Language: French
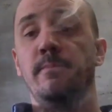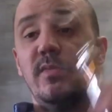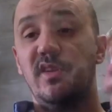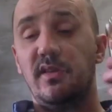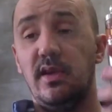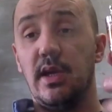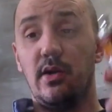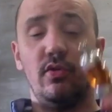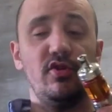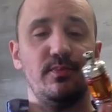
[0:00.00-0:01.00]
Ça, c'est de la
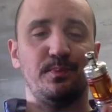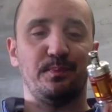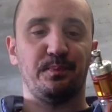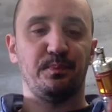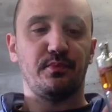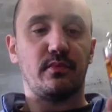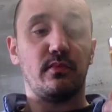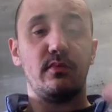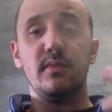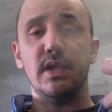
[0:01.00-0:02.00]
grande.
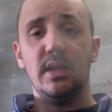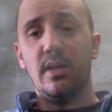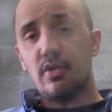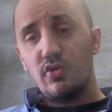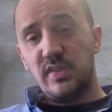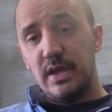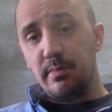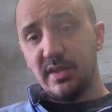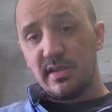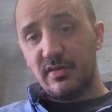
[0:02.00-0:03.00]
Alors, je sais, elle n'est
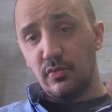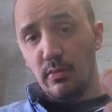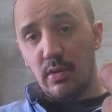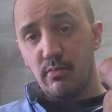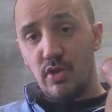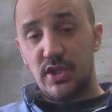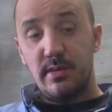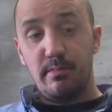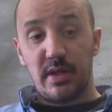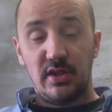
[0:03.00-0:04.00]
pas très sombre. Moi, je
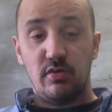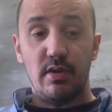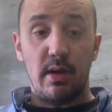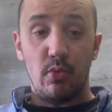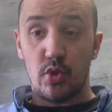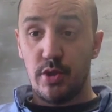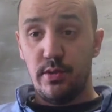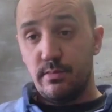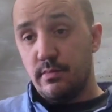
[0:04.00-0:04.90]
l'aime particulièrement jeune.